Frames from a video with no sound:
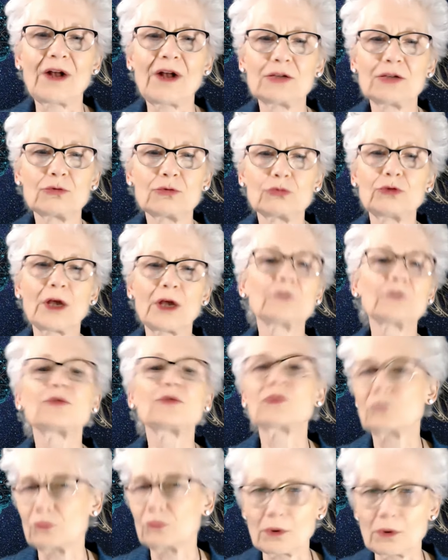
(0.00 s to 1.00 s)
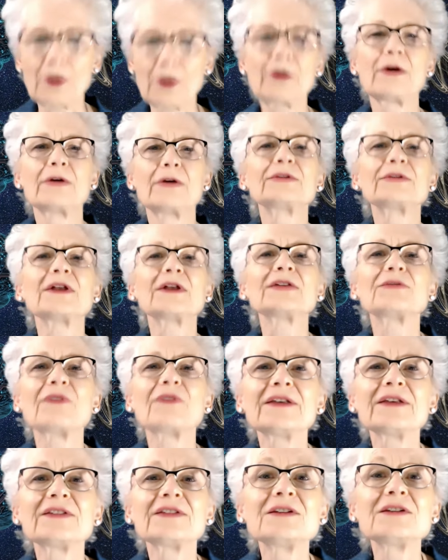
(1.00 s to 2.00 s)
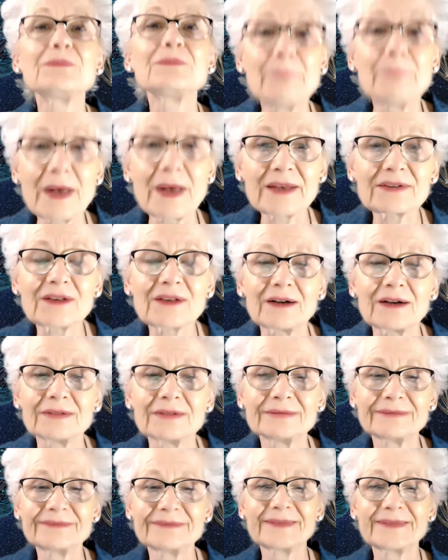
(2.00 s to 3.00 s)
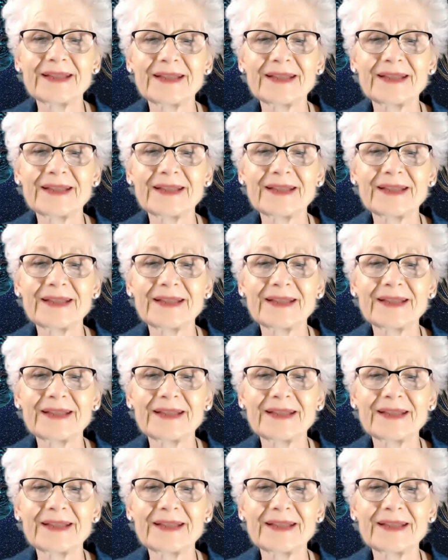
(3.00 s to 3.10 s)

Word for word: weil du denkst, ne, das weiß ich besser,